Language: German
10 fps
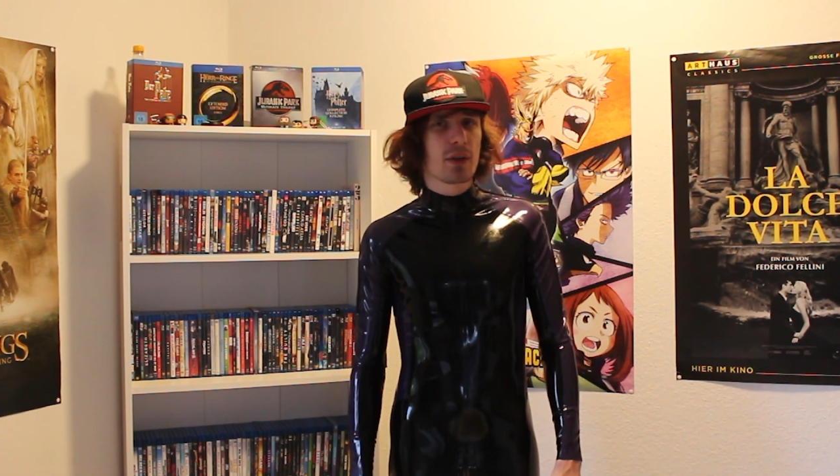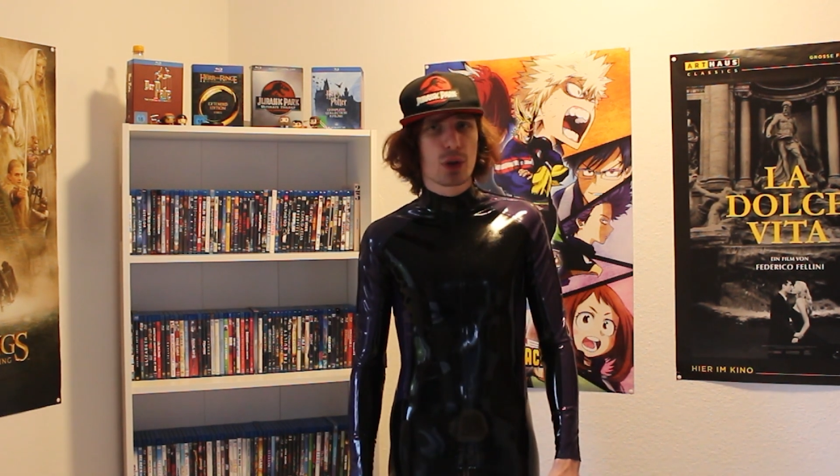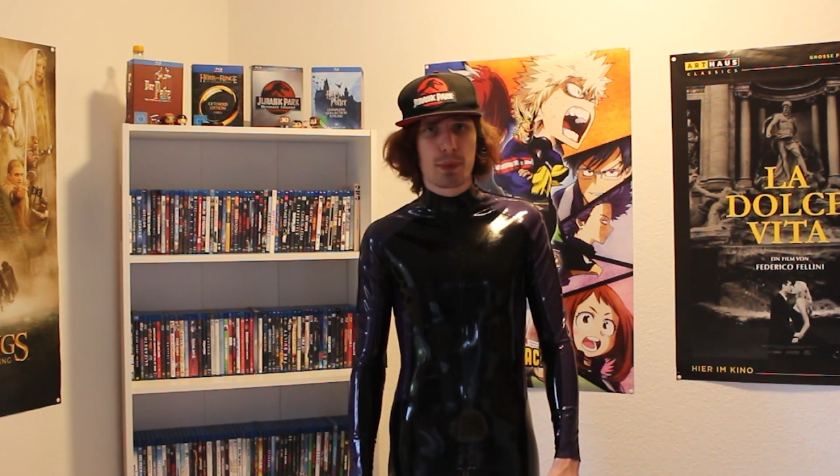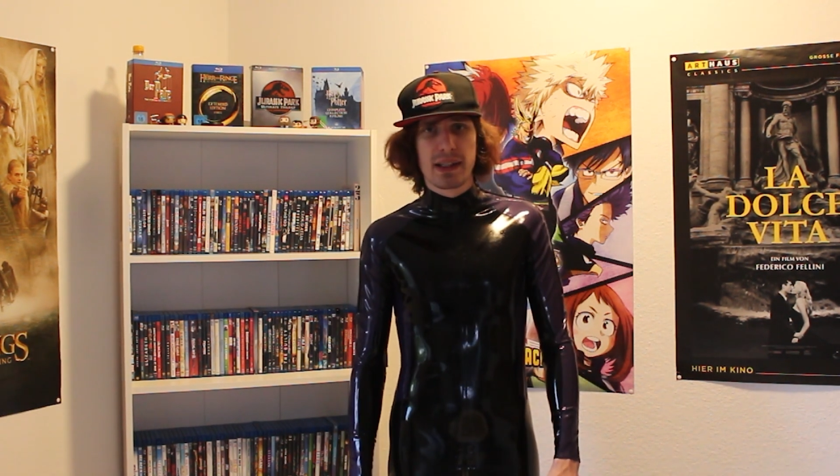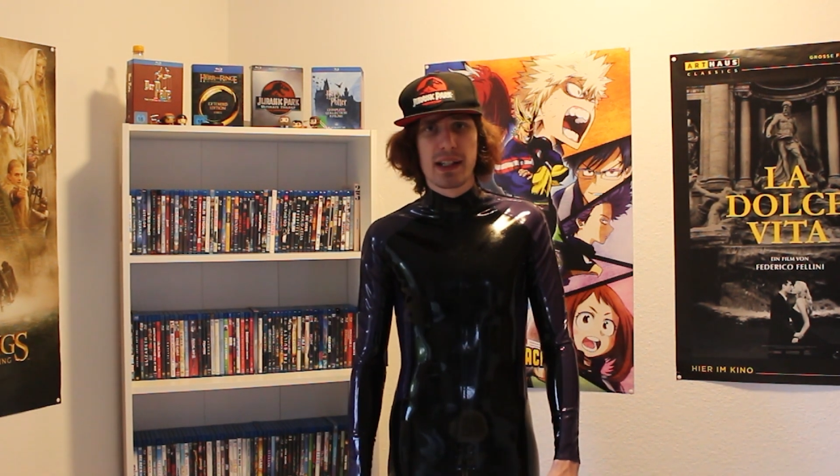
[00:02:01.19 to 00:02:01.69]

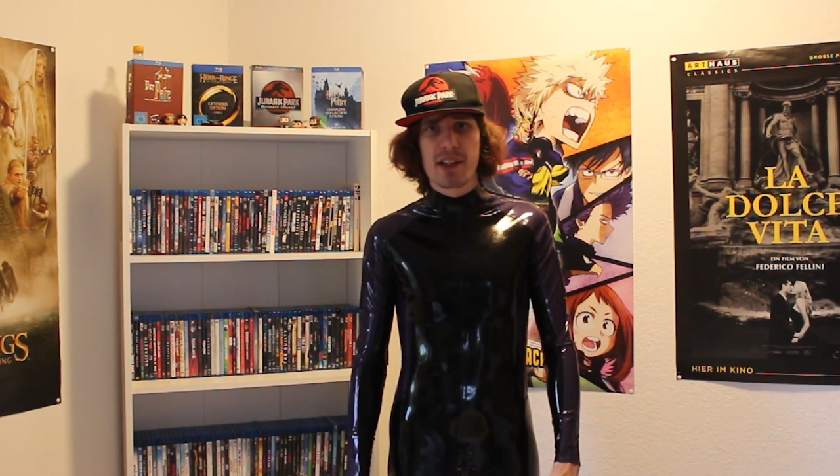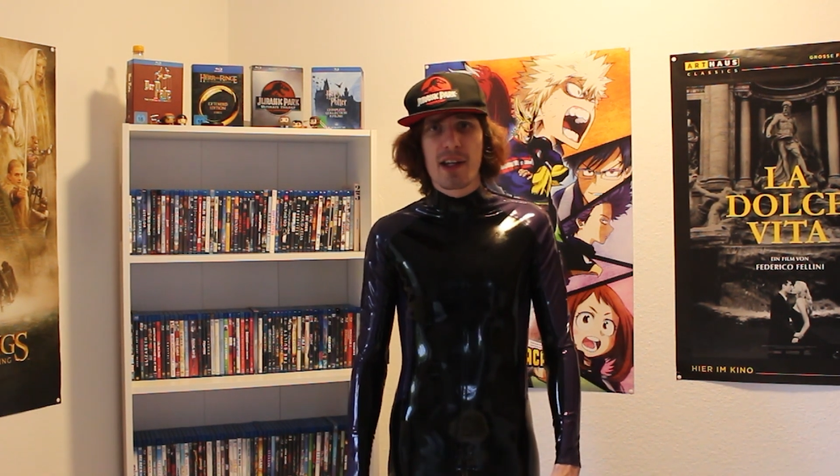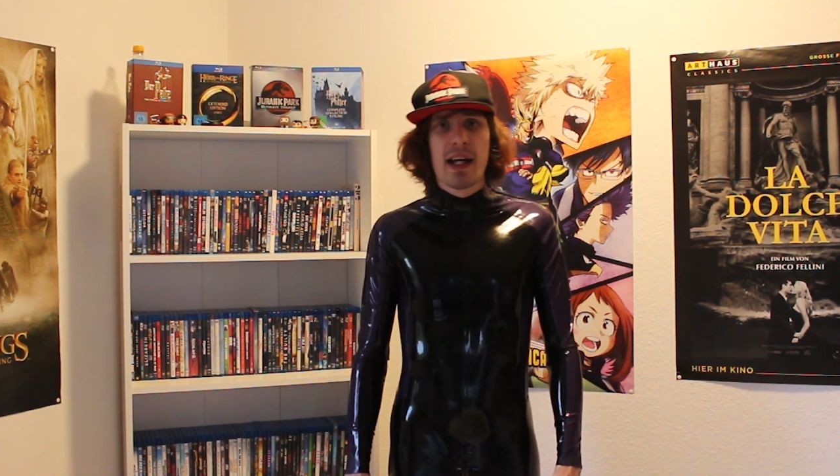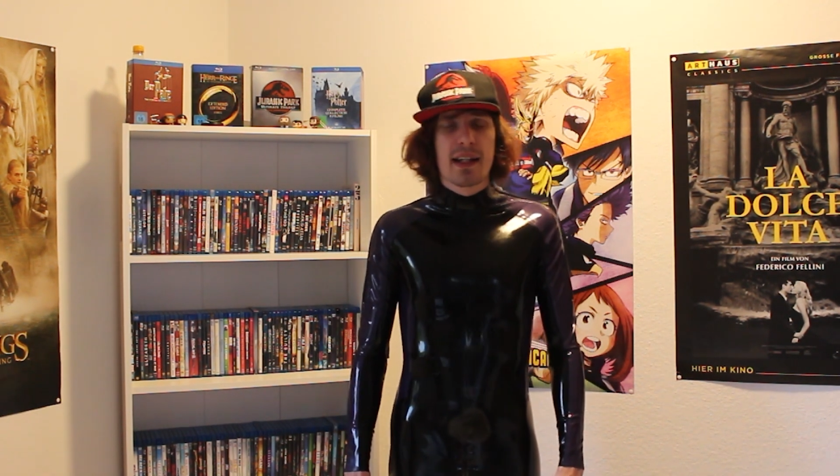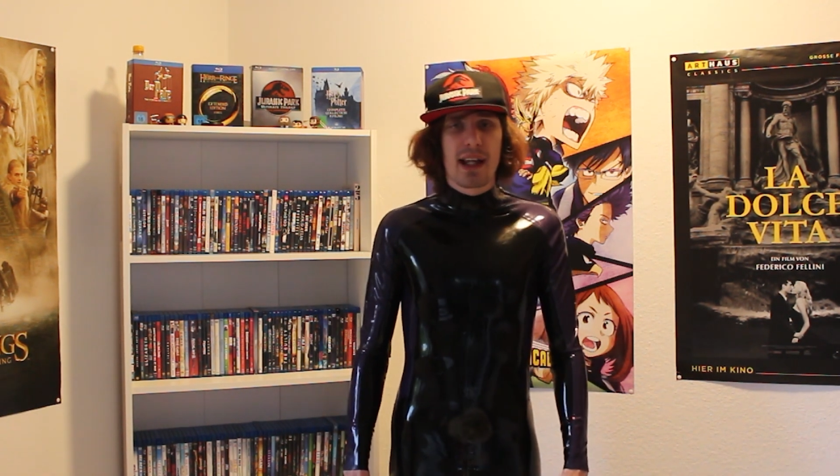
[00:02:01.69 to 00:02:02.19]
gespielt,
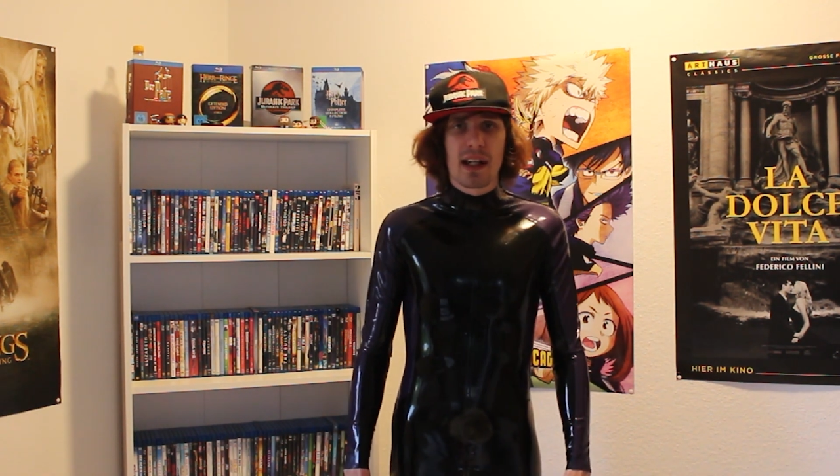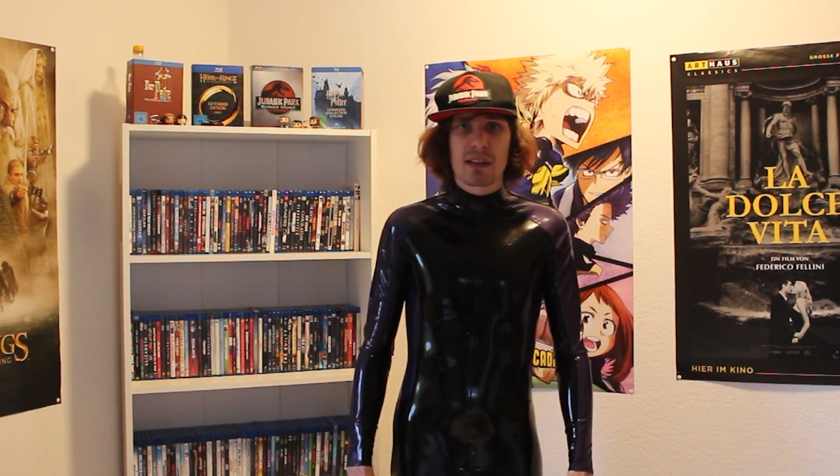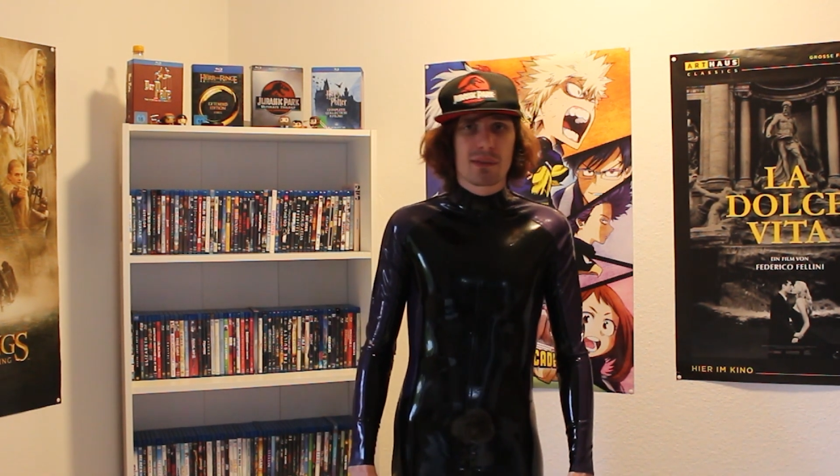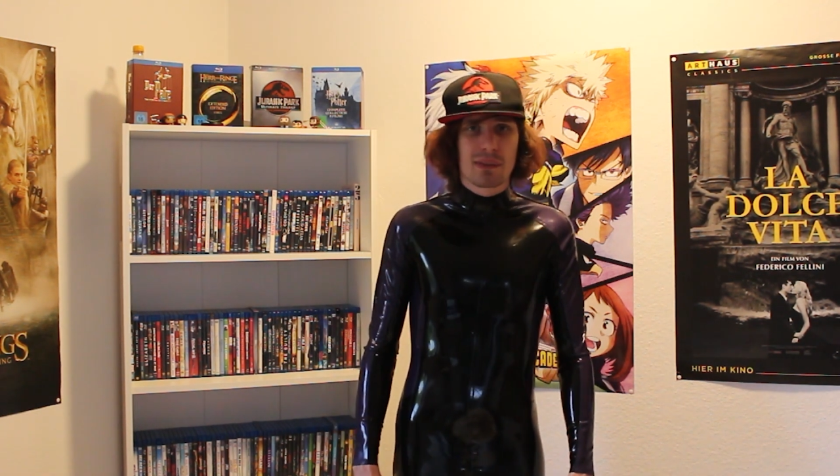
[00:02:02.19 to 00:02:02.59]
da